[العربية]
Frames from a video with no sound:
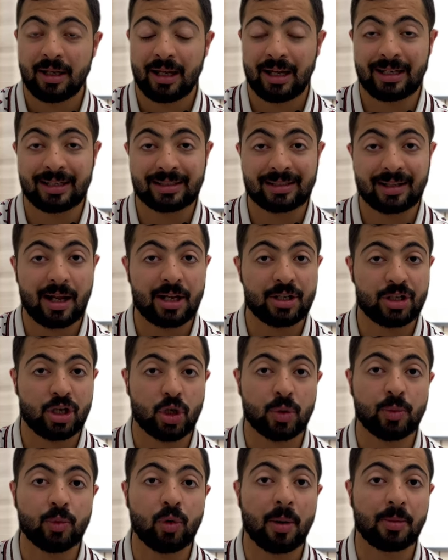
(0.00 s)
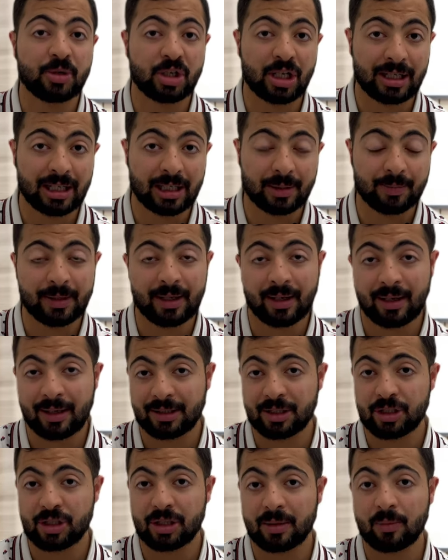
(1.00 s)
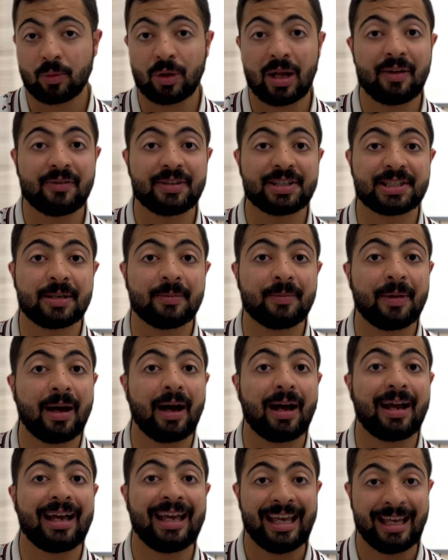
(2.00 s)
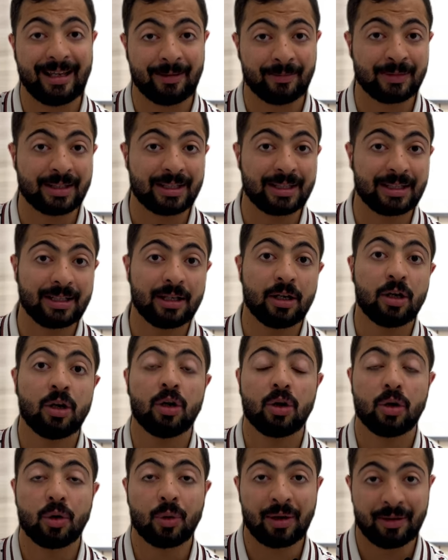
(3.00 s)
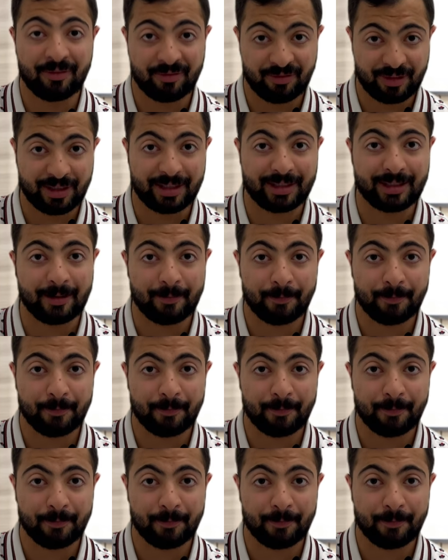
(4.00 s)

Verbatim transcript: اللي تراجع نموها بشكل كبير نتيجه المنافسه مع اي ام دي وانفيديا